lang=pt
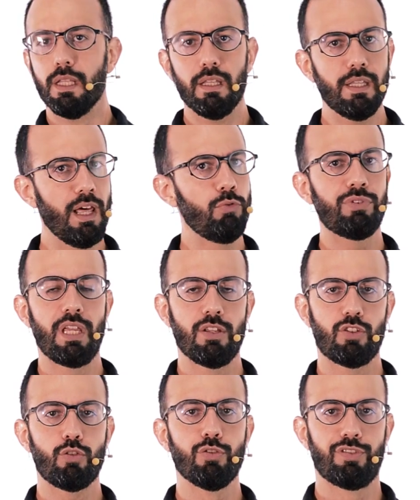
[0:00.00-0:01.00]
Não tem
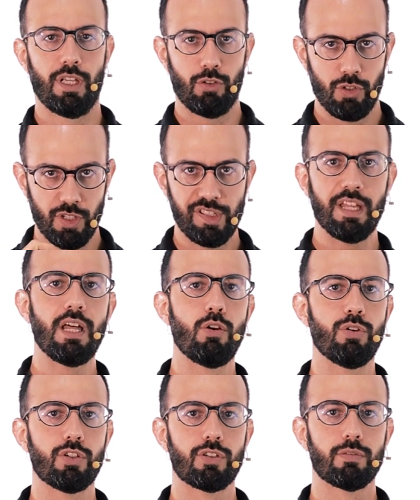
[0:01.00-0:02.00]
esse conceito de Zé da
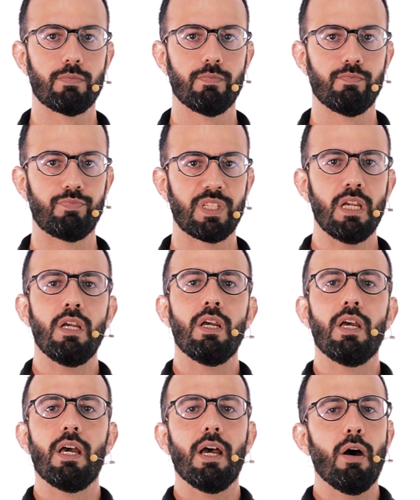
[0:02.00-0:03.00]
Luz.
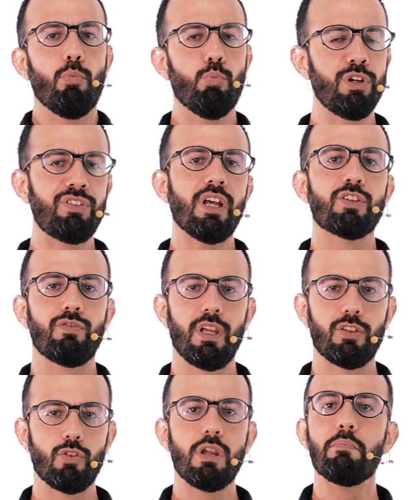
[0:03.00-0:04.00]
Muitas
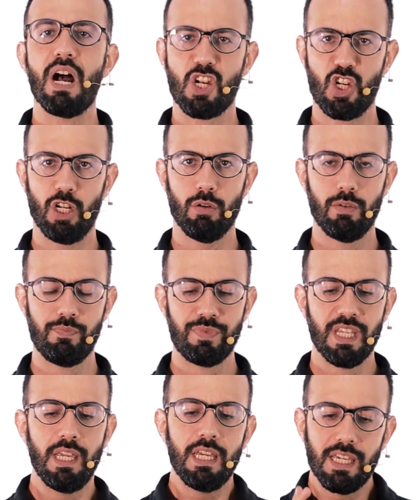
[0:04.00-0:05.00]
vezes eu imagino
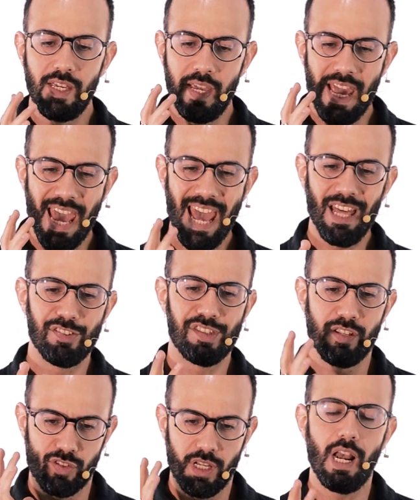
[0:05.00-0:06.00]
que
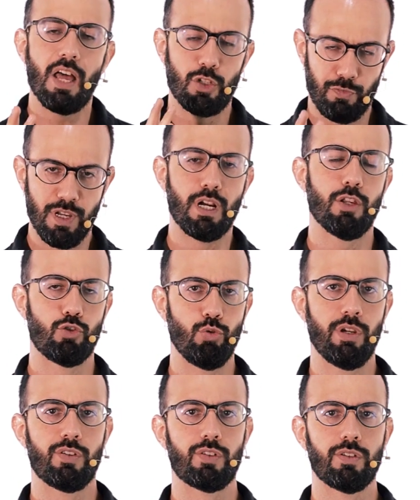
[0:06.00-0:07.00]
estas
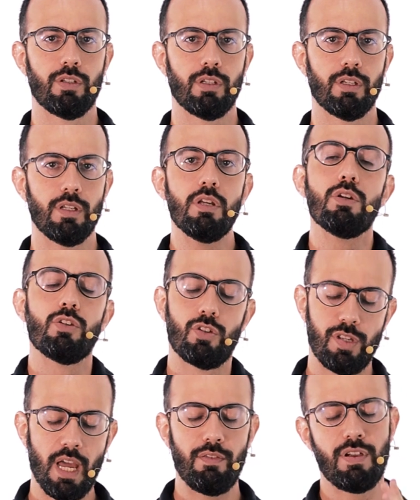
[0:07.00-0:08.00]
classificações
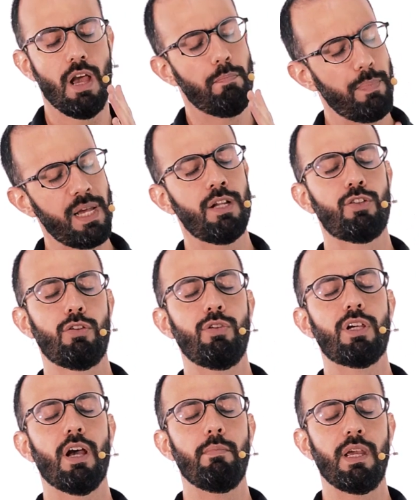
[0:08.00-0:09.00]
servem apenas e
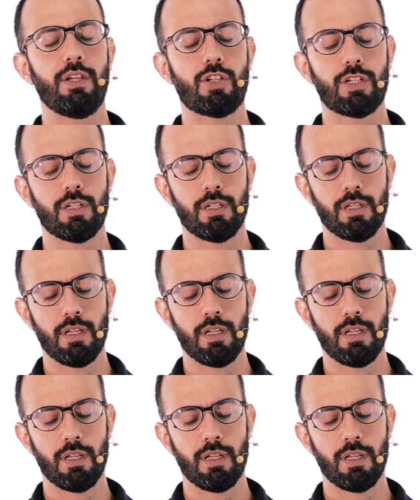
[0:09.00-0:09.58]
unicamente